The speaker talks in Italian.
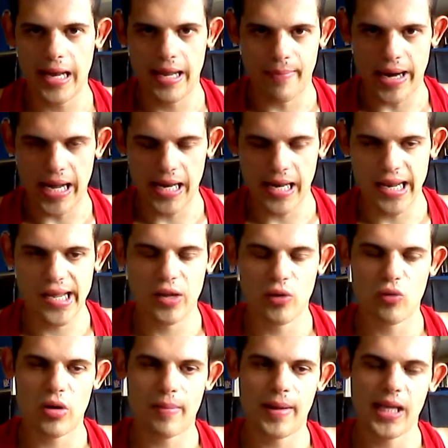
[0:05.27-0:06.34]
le balle
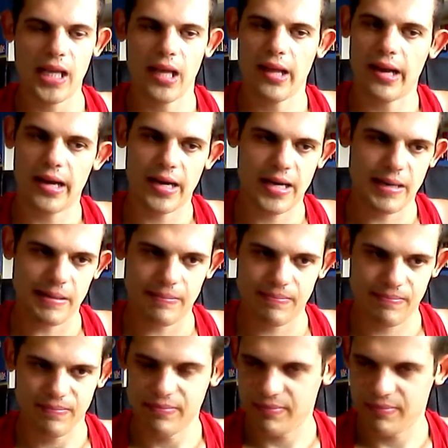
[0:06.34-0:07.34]
in una maniera